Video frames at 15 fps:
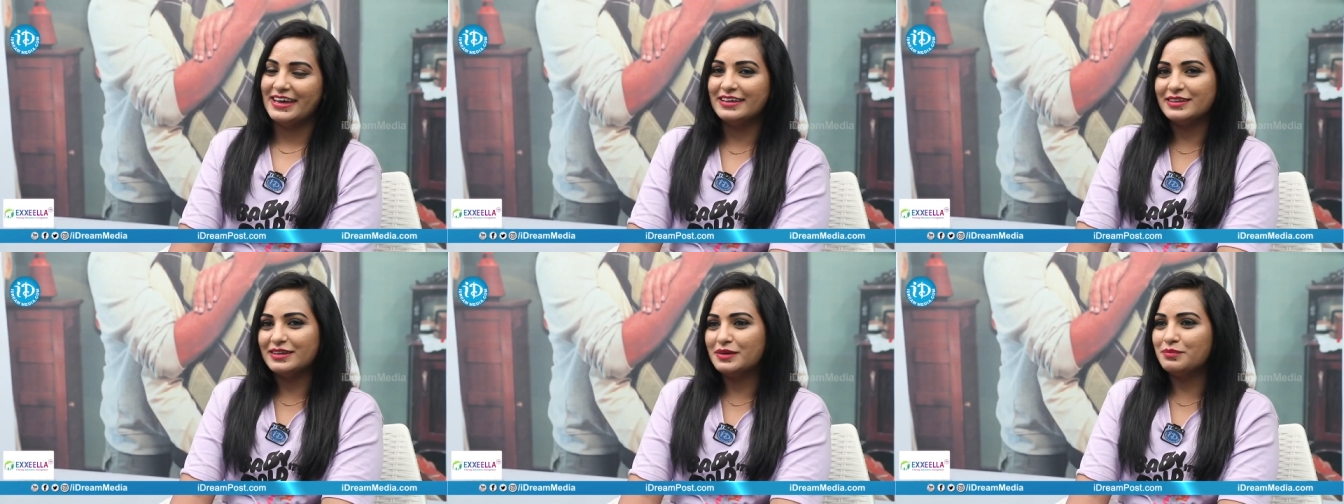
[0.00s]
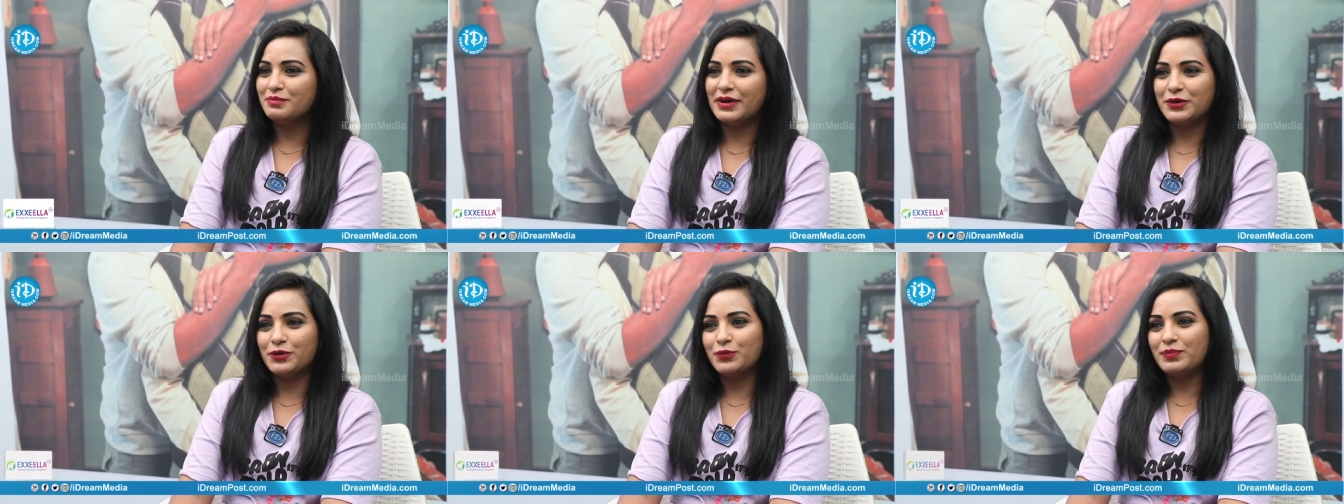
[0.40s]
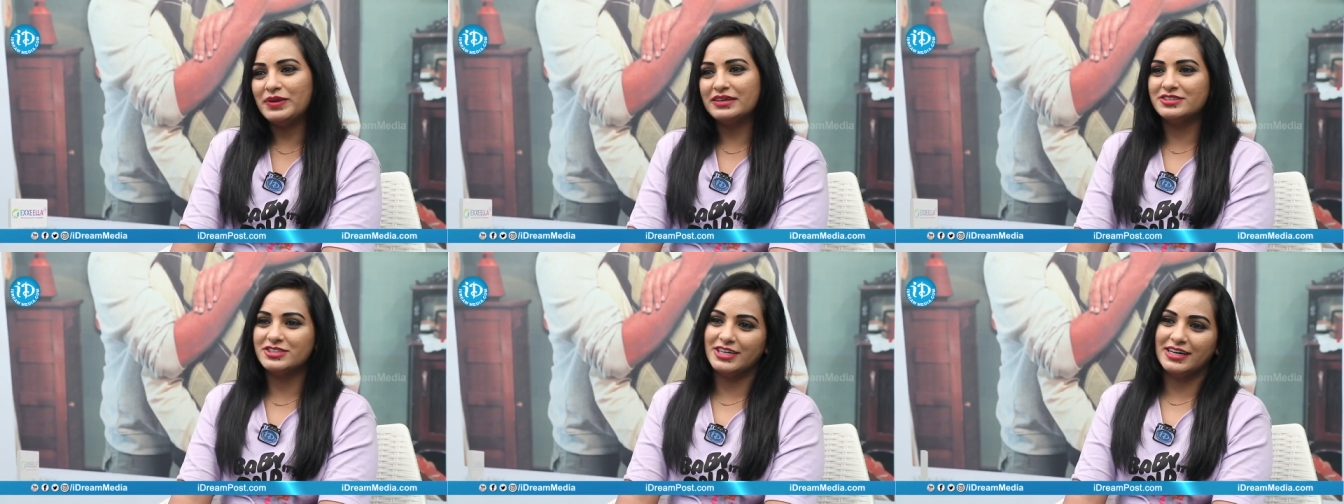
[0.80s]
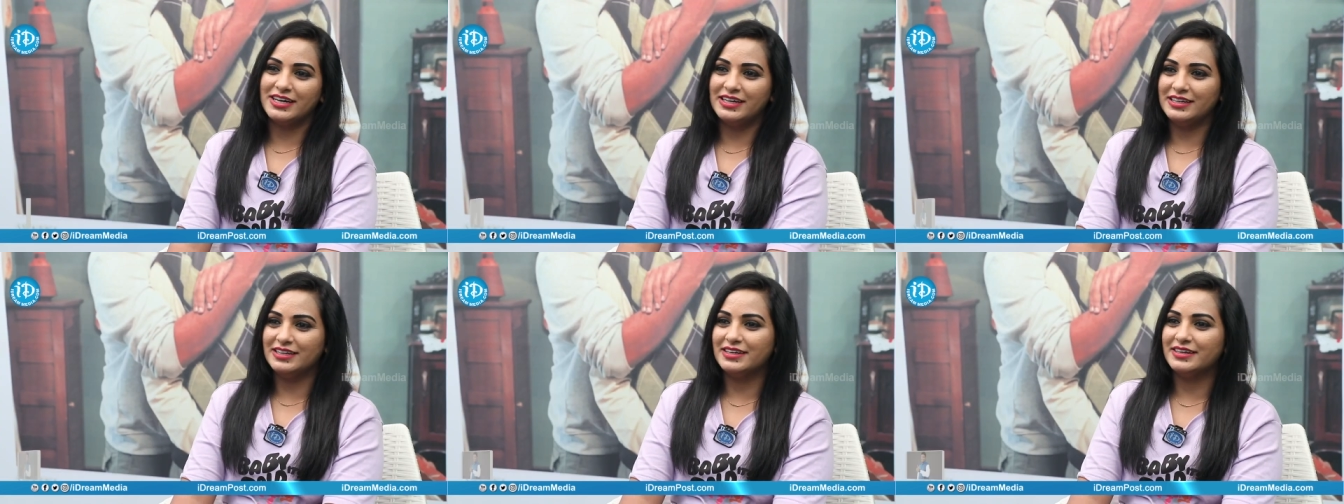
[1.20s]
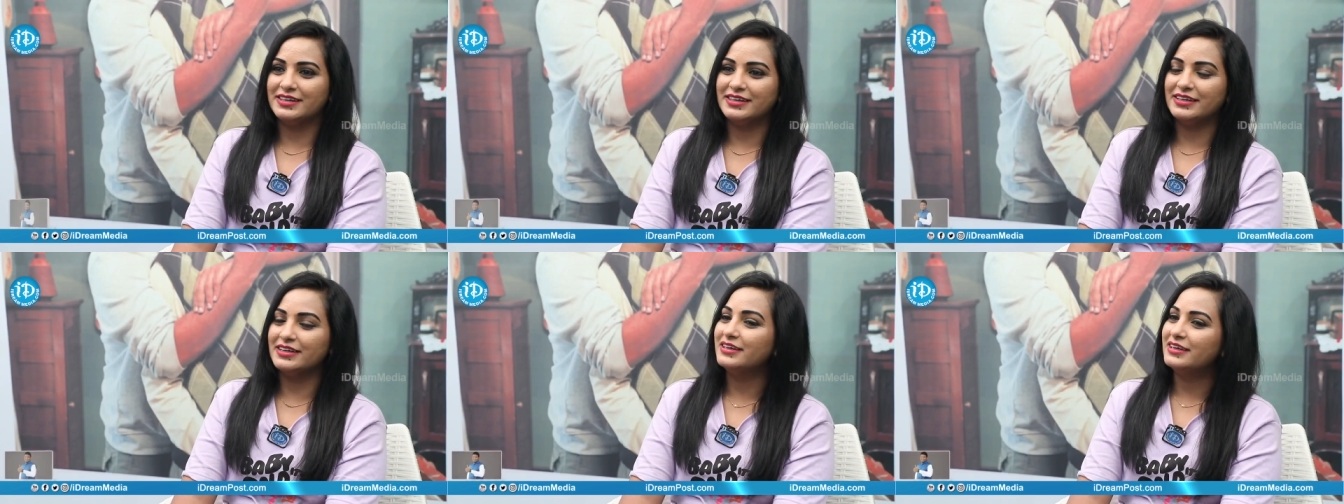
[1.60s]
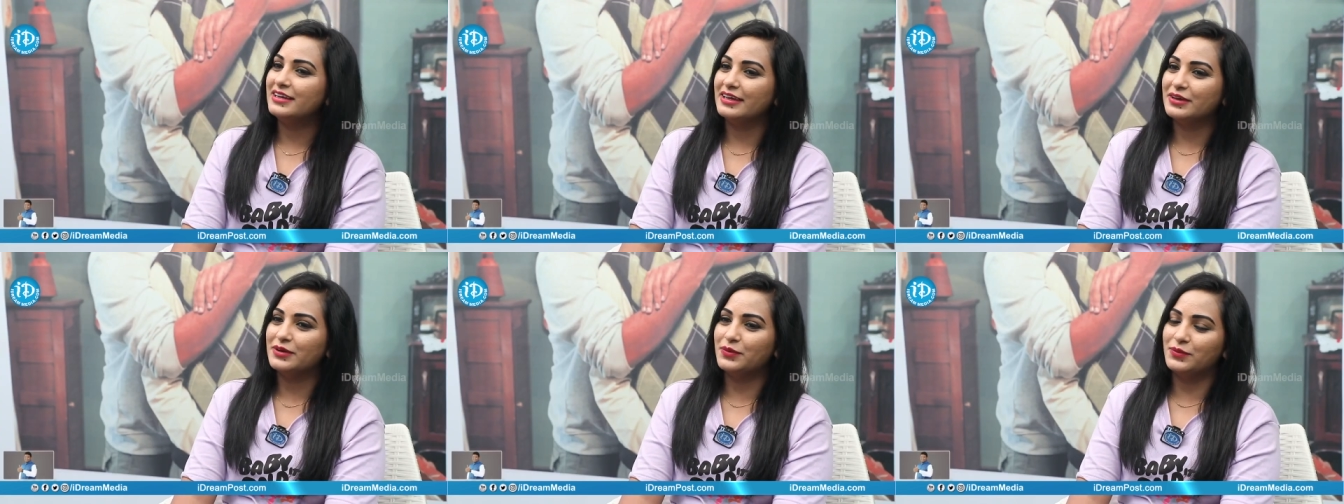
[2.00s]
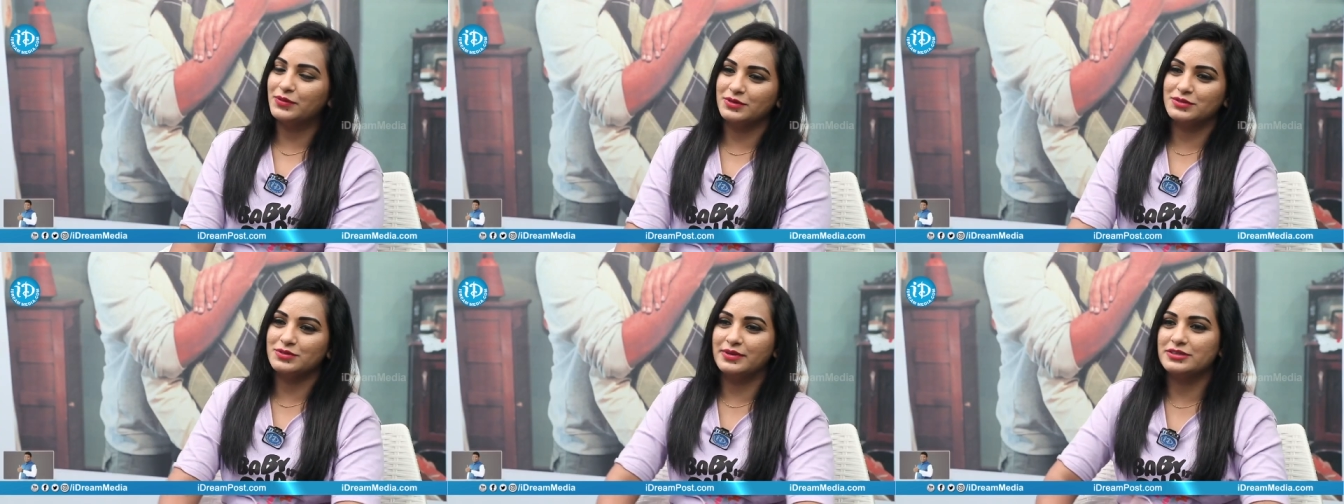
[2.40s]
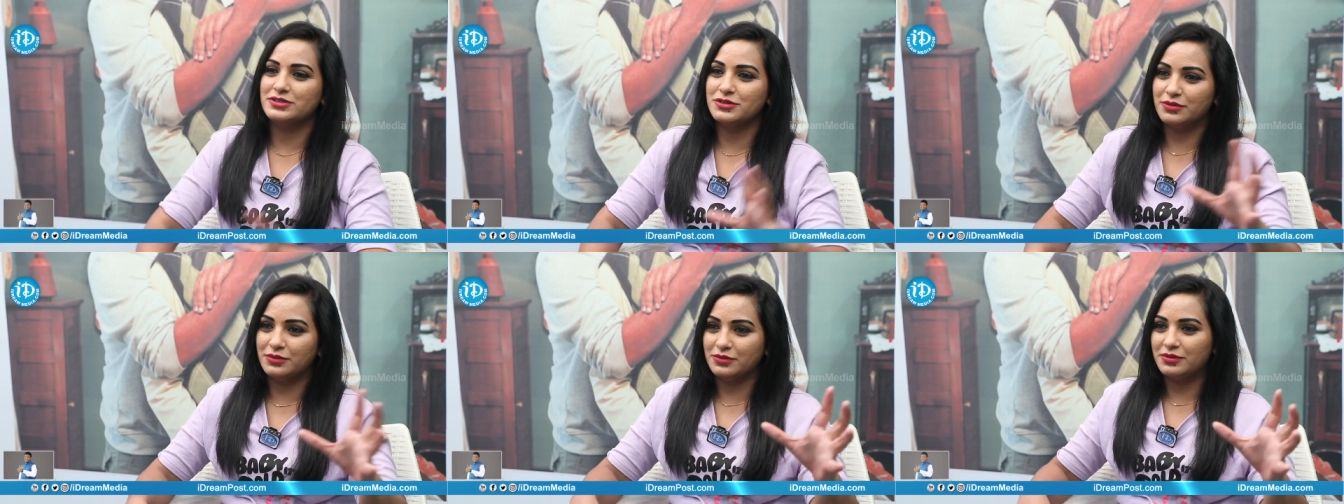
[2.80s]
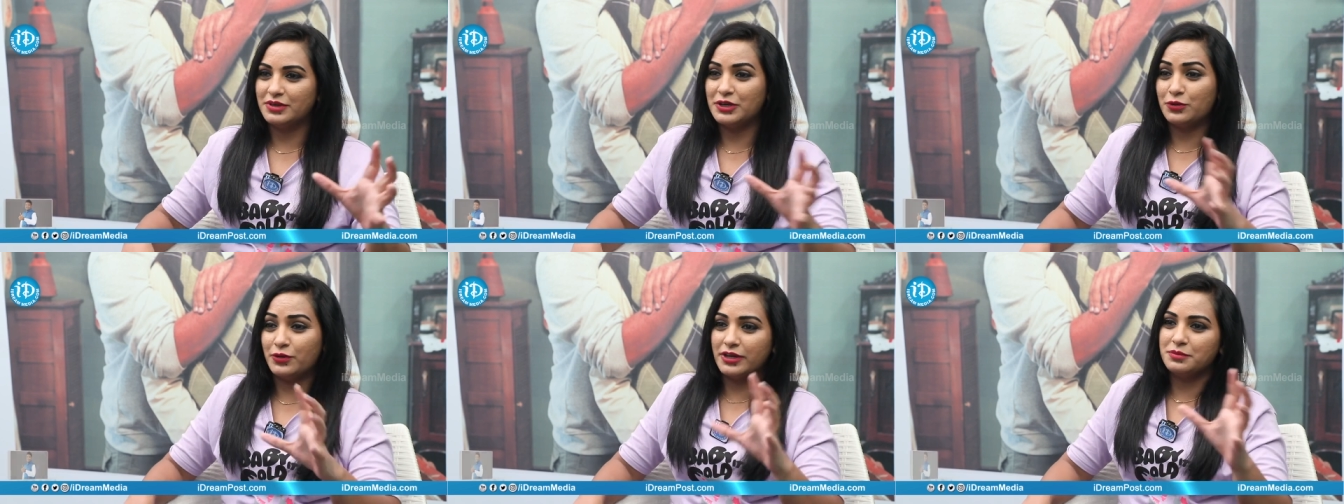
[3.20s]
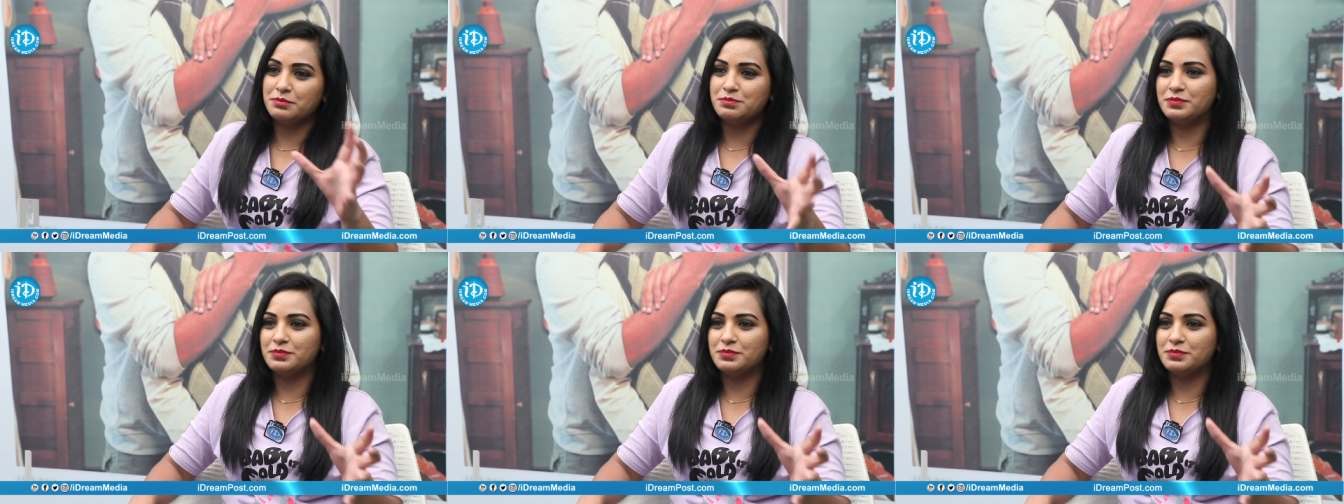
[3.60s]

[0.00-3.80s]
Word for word: ఏదైనా బయోపిక్ చేయాలి అంటే లైక్ సో హీరోయిక్